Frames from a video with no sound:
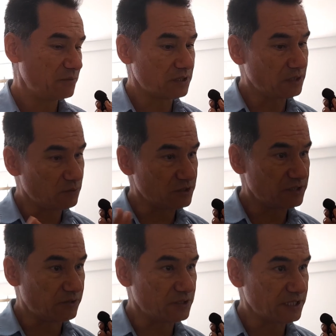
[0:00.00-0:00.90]
porque
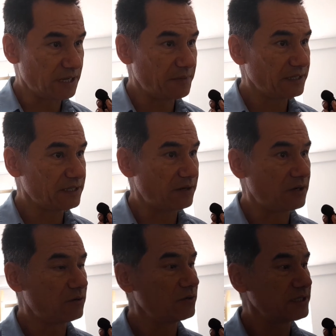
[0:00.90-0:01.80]
nuestro esquema de
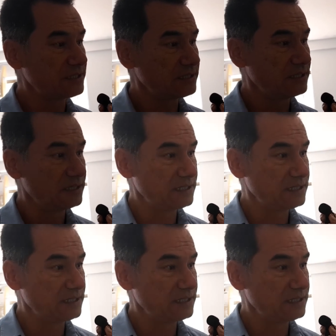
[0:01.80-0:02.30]
trabajo es